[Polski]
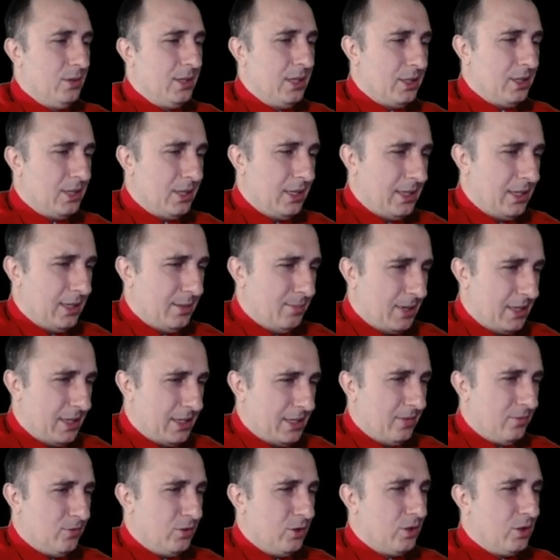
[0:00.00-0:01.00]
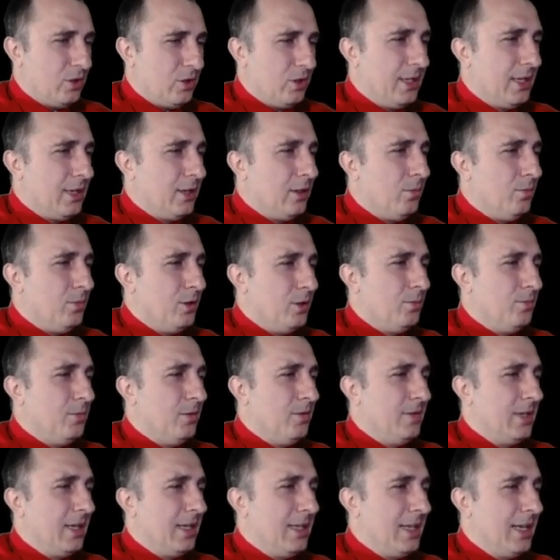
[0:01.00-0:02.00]
Jeżeli nie macie włączonego
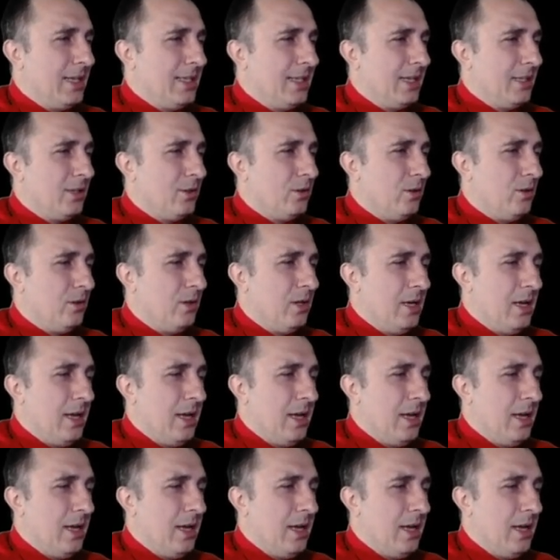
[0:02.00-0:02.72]
podpowiadania, to,